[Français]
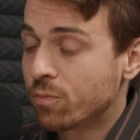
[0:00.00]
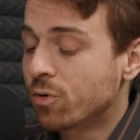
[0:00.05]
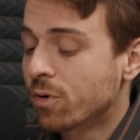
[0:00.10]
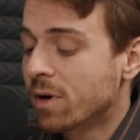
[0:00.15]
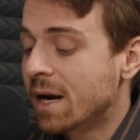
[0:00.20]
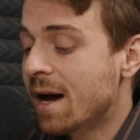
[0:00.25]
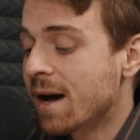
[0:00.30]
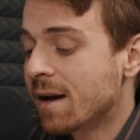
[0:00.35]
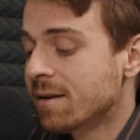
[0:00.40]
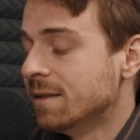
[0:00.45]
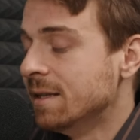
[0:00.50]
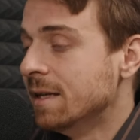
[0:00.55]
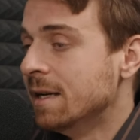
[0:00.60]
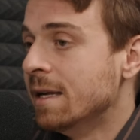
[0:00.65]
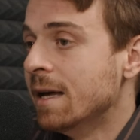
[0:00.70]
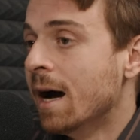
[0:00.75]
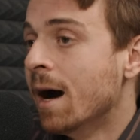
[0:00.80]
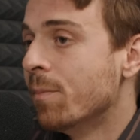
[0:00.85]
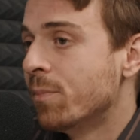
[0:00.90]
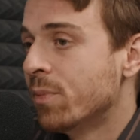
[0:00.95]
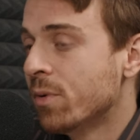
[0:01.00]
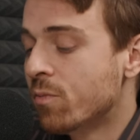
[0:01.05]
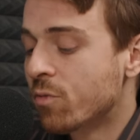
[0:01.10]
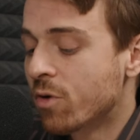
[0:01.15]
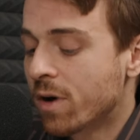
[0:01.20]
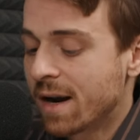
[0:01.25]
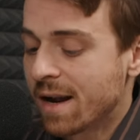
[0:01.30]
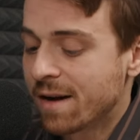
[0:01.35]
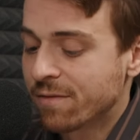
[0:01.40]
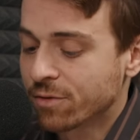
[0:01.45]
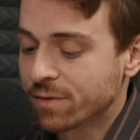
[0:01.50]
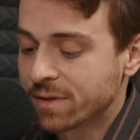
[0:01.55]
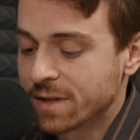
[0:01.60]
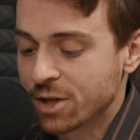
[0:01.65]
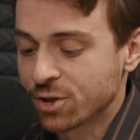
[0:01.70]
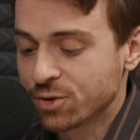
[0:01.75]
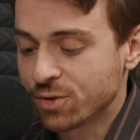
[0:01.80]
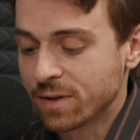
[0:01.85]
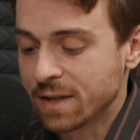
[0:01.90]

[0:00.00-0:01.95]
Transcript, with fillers: Bon, là, il est un peu moins à l'avantage